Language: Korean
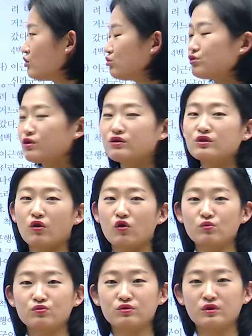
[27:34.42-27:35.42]
우선은
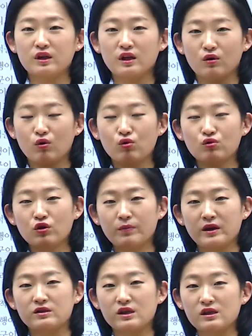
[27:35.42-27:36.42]
여러분들이 고구려
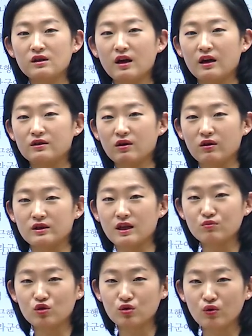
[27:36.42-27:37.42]
백제 신라에서
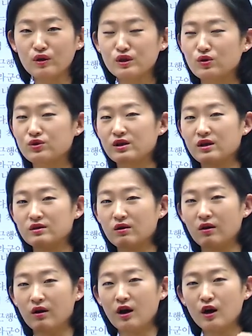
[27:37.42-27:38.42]
삼국
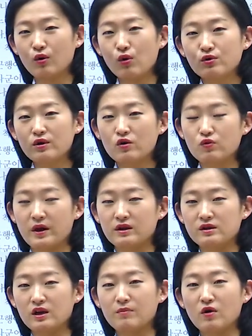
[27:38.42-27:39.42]
통일전쟁에서 고구려하고
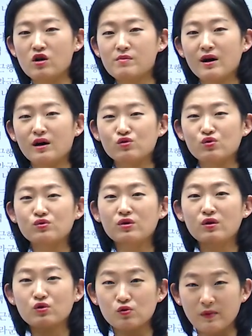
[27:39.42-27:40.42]
백제가 멸망한
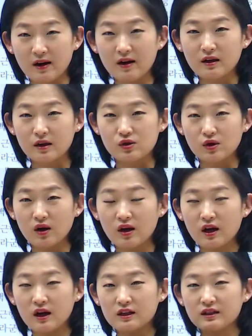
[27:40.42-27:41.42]
순서를 좀 알아야겠죠.
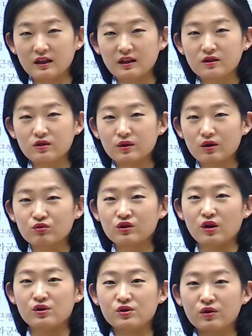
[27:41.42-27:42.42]
그 그러니까 나당연합군이
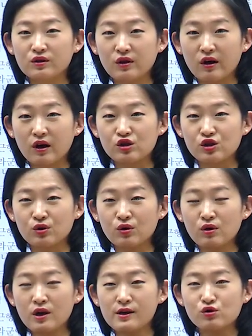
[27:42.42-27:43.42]
결성이
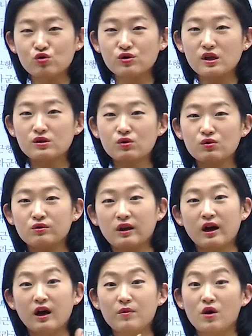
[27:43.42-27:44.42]
돼가지고 순차적으로
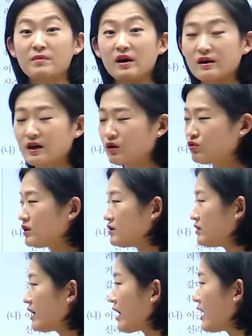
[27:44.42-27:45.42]
나라가 멸망을 하게
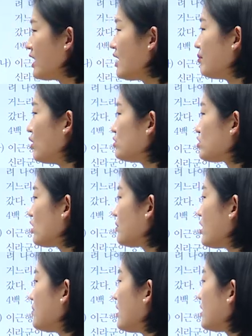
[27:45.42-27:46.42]
되는데 먼저
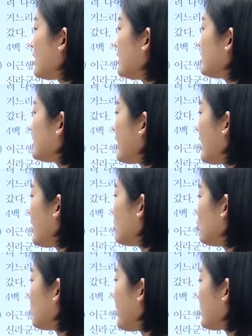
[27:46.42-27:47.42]
멸망을 하는 게
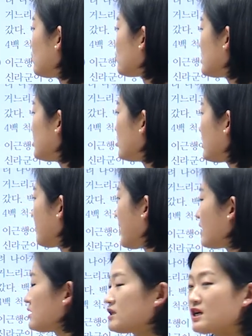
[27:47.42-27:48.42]
660년에
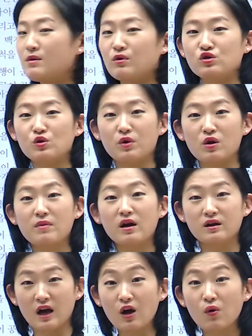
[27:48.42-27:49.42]
백제가 먼저
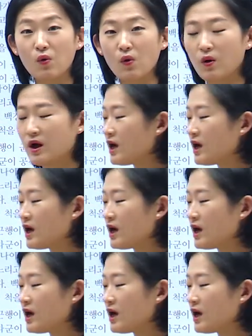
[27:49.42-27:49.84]
멸망을 하고